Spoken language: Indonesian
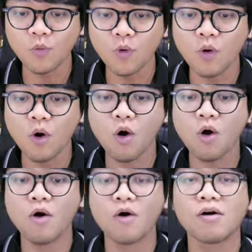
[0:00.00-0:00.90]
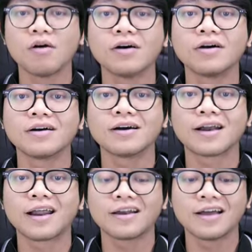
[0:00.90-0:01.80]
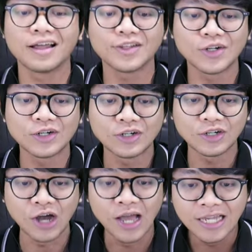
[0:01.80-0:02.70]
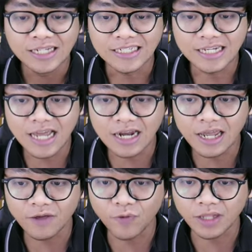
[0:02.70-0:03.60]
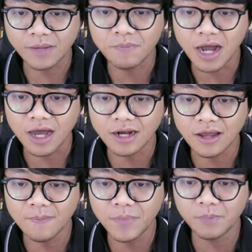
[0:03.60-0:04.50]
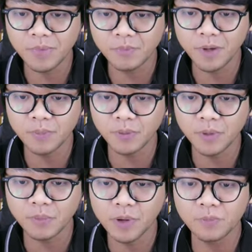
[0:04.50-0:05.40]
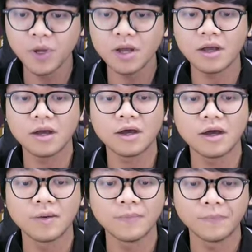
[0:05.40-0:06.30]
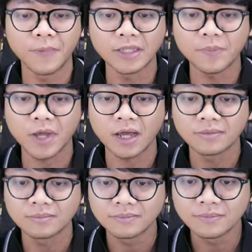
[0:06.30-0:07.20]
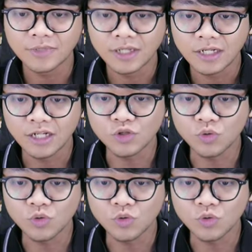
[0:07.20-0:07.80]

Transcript: wow. keren nggak tuh jadi ada efek tembakannya be be be be be, mantep ya ini